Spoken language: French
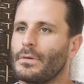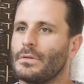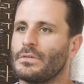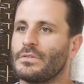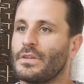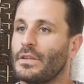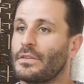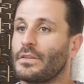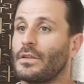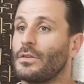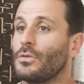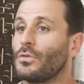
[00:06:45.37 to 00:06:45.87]

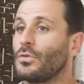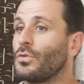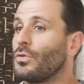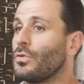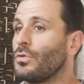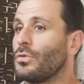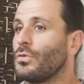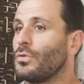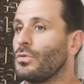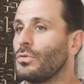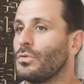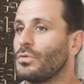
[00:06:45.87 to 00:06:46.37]
certaines
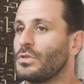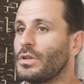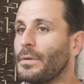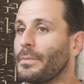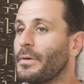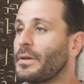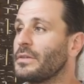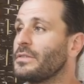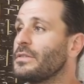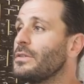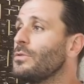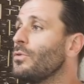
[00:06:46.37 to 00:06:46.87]
que
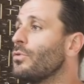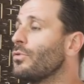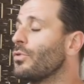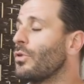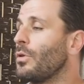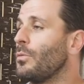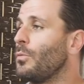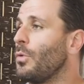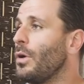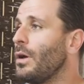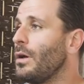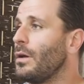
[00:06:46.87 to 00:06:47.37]
j'apprécie,
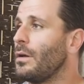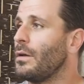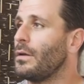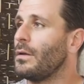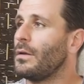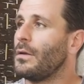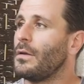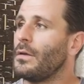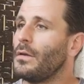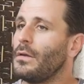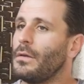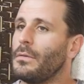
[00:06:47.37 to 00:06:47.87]
d'autres moins.
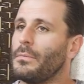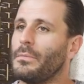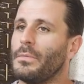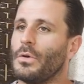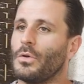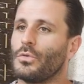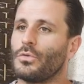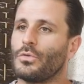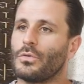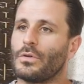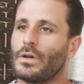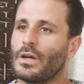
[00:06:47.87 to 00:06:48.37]
Mais
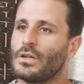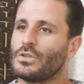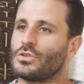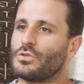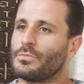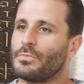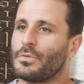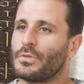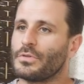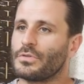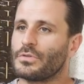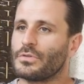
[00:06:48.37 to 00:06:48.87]
en tout cas,
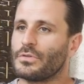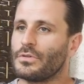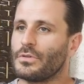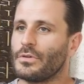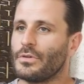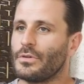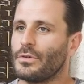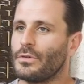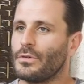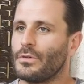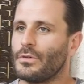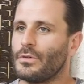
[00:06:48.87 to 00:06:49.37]
je pense
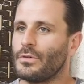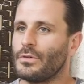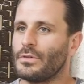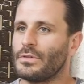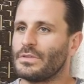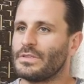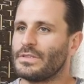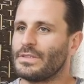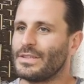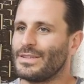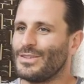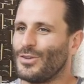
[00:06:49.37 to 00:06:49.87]
que
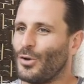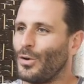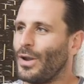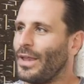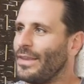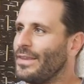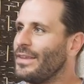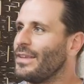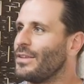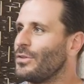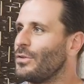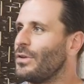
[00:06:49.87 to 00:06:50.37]
c'est dans
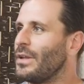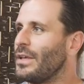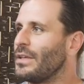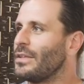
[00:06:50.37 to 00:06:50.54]
l'ADN de